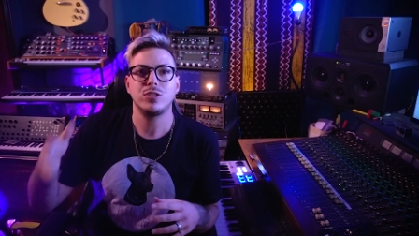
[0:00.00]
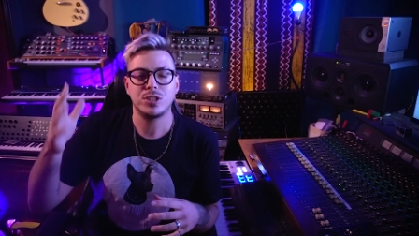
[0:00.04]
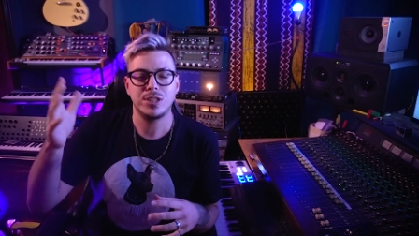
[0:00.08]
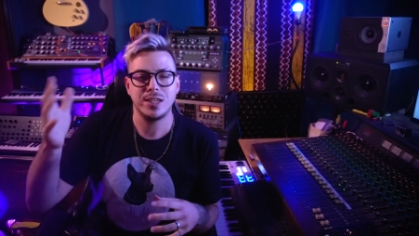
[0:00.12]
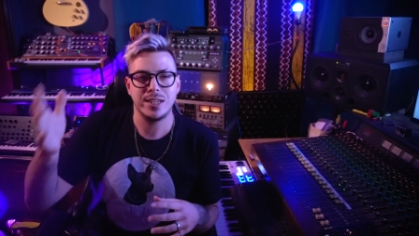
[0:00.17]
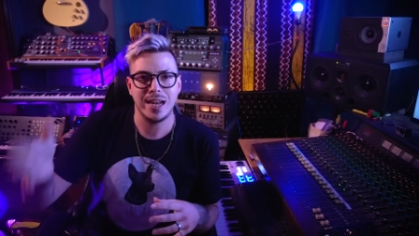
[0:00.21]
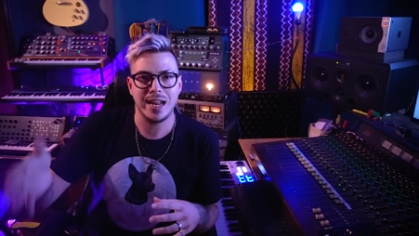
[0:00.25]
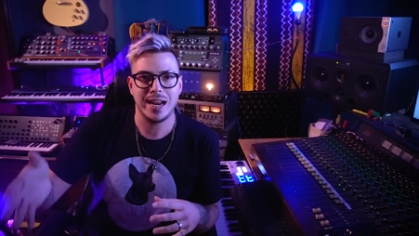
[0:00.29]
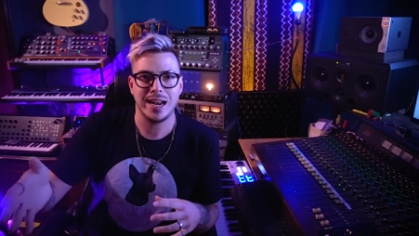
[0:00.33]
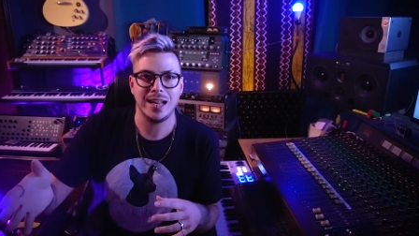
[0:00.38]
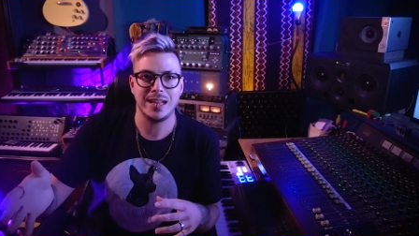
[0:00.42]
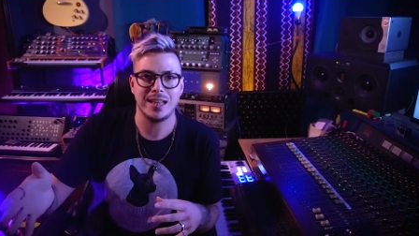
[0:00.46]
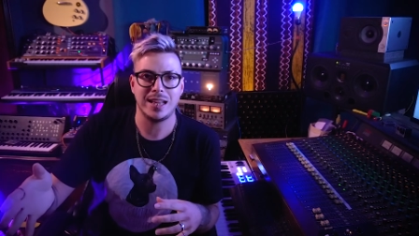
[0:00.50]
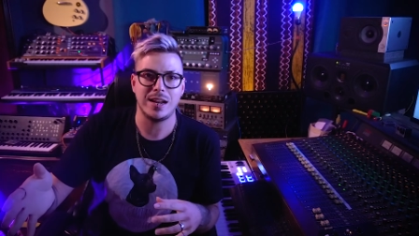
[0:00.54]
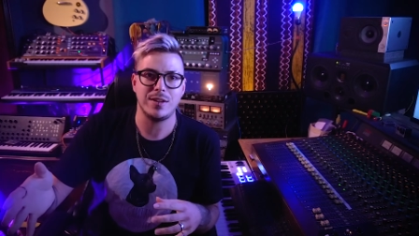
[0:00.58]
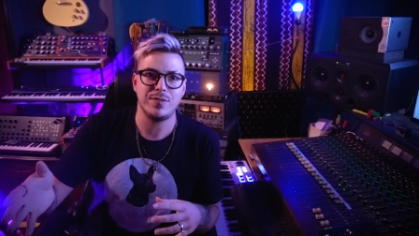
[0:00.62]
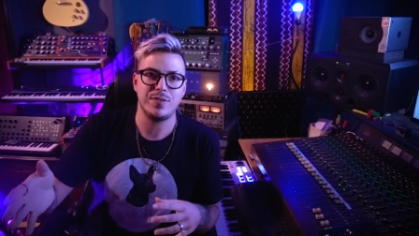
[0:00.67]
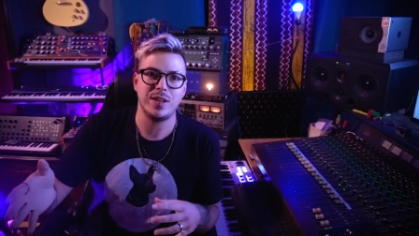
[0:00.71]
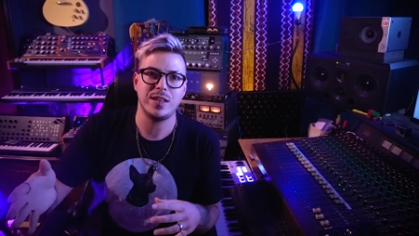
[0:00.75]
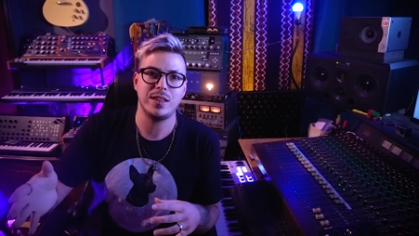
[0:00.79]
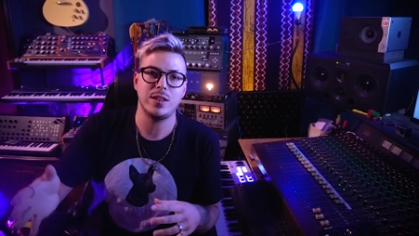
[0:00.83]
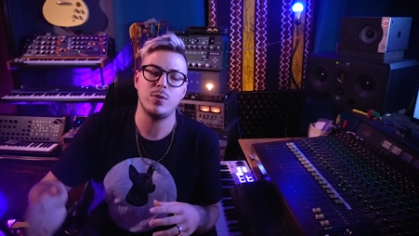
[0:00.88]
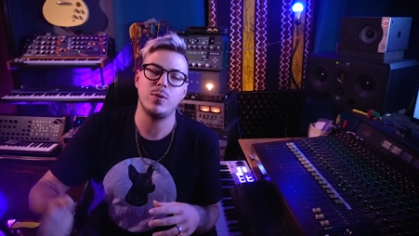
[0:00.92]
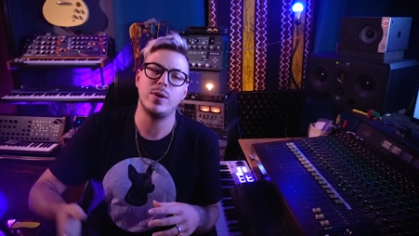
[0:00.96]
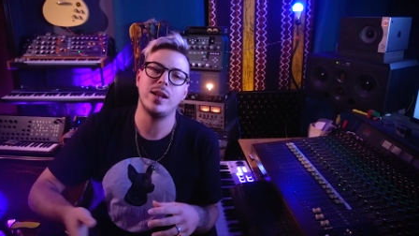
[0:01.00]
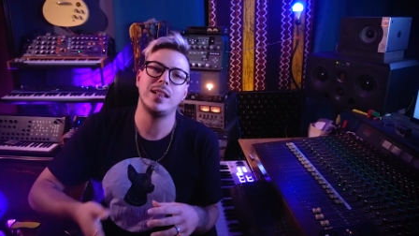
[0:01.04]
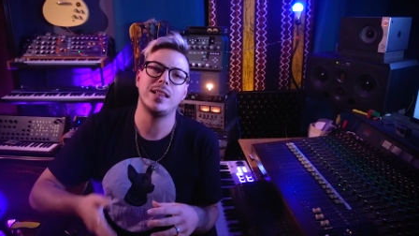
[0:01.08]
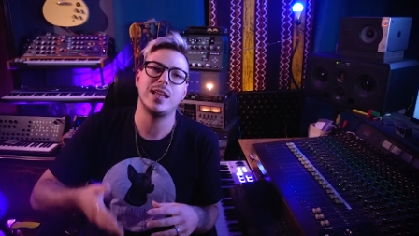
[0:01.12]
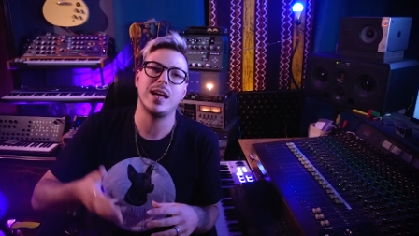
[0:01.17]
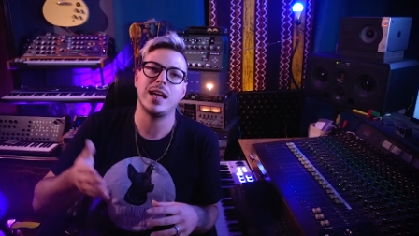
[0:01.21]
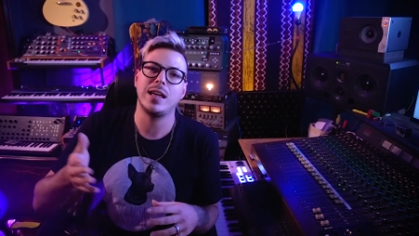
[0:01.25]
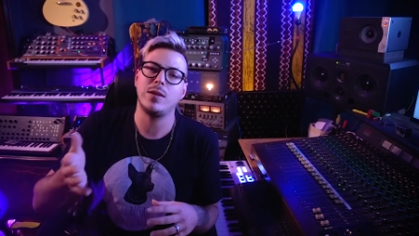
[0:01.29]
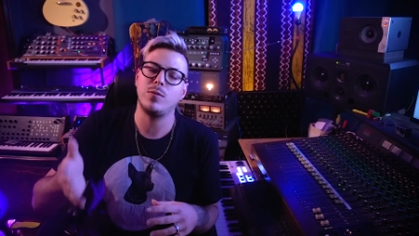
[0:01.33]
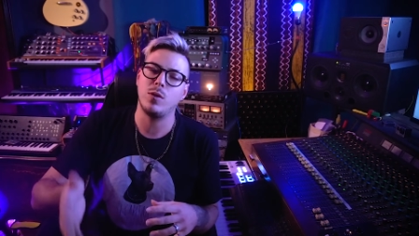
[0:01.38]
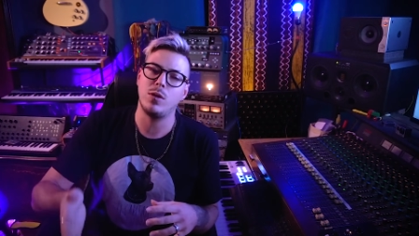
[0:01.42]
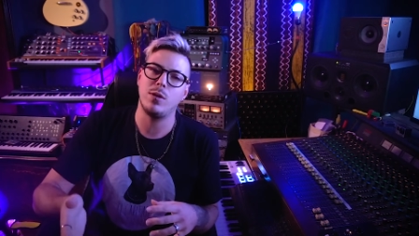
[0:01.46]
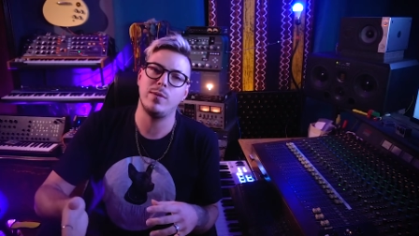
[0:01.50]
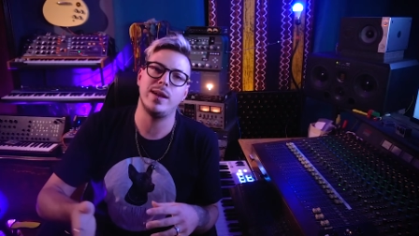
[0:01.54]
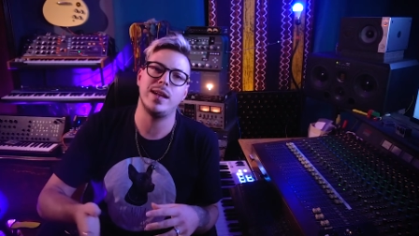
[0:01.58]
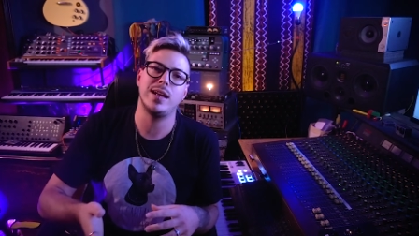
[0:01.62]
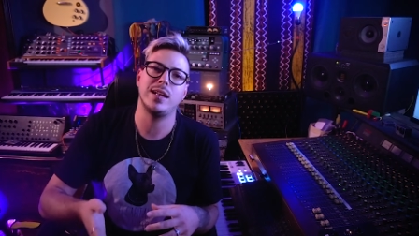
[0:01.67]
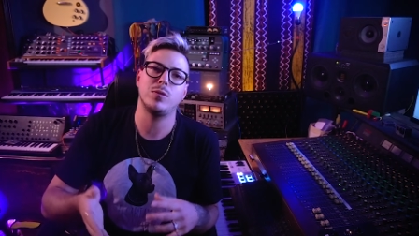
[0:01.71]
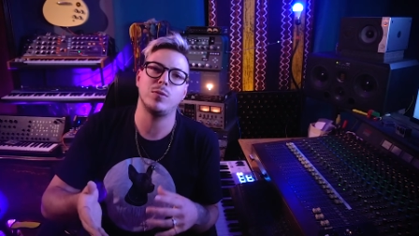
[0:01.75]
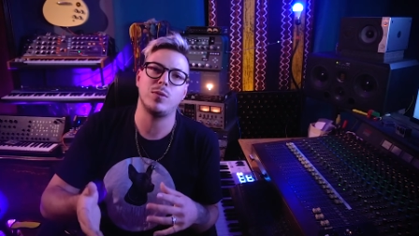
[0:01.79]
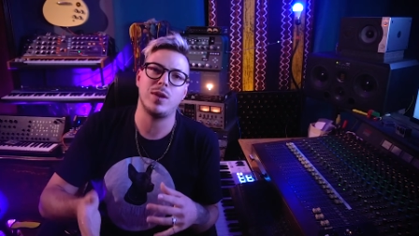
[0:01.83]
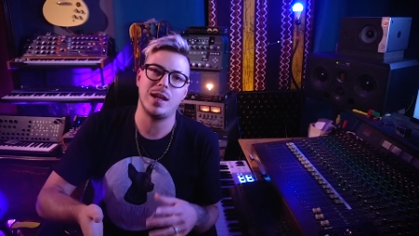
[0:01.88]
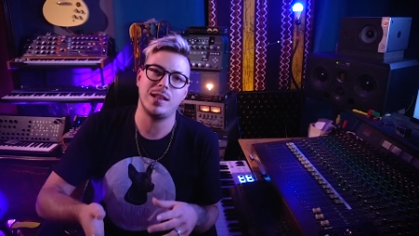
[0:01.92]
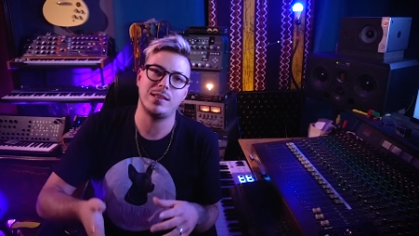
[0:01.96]
llenar la traffic de vuelta y volver
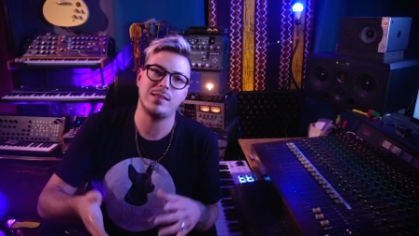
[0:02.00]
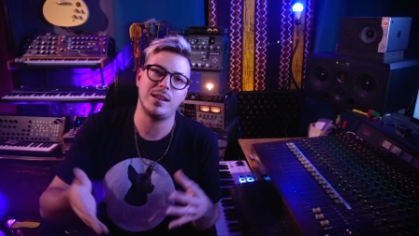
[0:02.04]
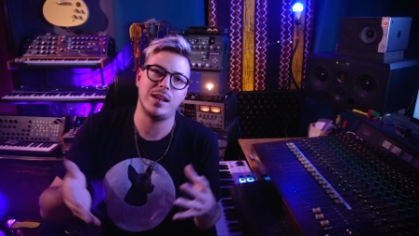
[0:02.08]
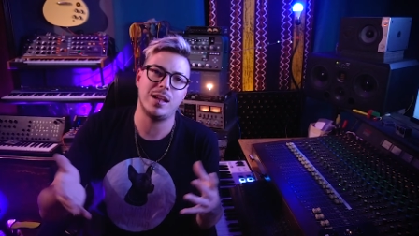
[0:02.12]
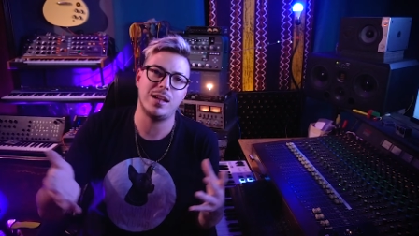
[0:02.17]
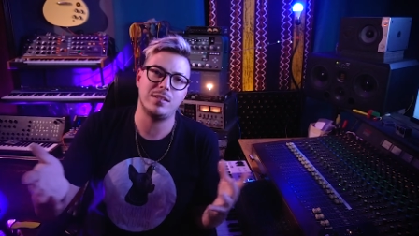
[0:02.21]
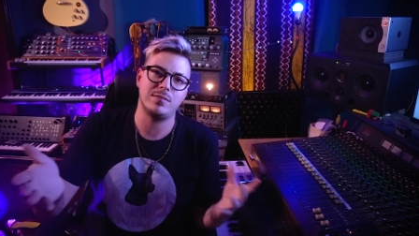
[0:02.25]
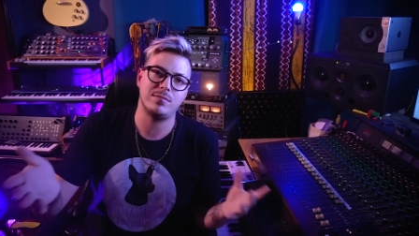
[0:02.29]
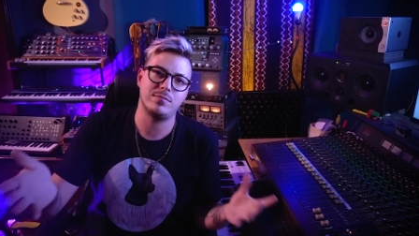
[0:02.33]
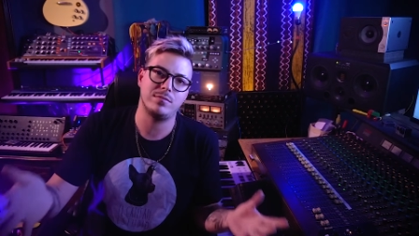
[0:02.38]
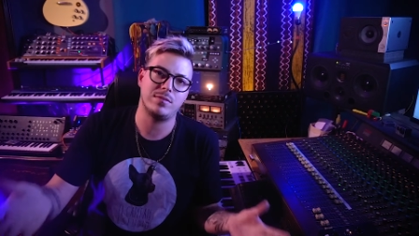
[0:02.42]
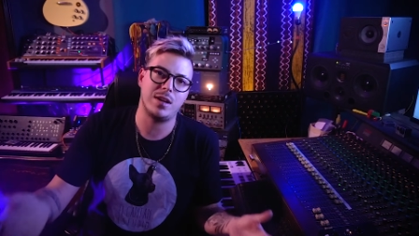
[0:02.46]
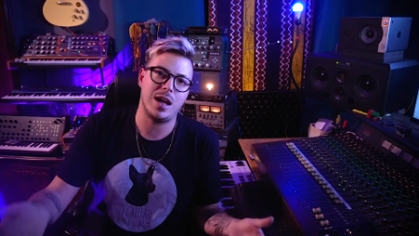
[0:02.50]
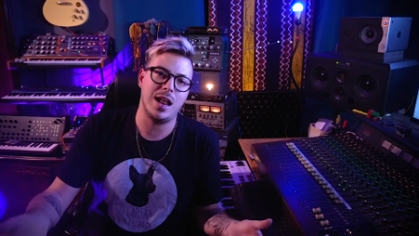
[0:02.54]
a tu casa